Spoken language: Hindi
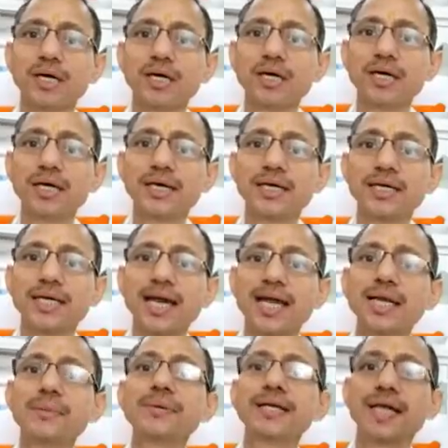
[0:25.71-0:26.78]
क्या
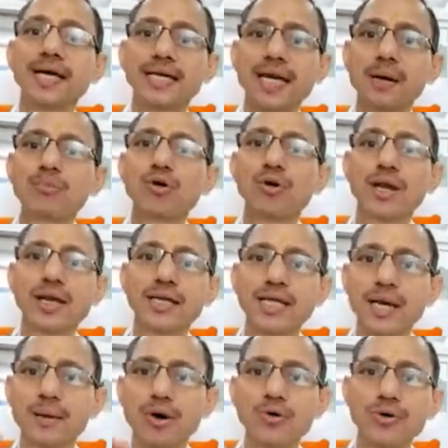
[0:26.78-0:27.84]
लिमिट है क्या बॉर्डर लाइन
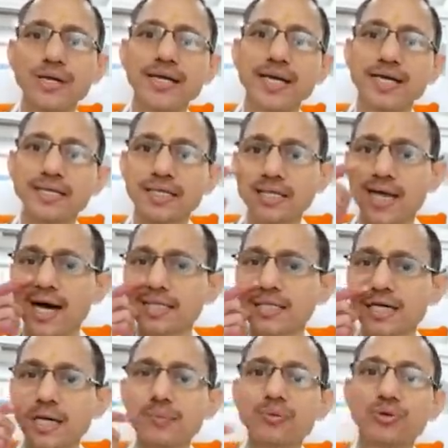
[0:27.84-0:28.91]
क्या बाउंड्री है कहाँ
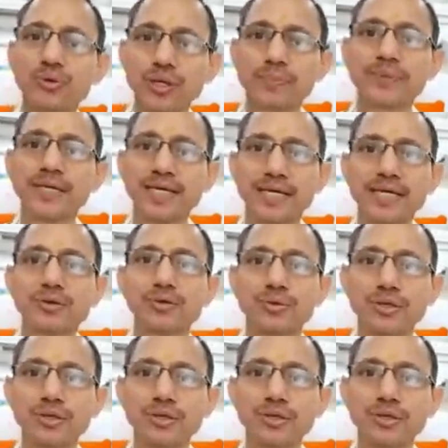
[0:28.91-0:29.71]
तक हम खुद अपनी केयर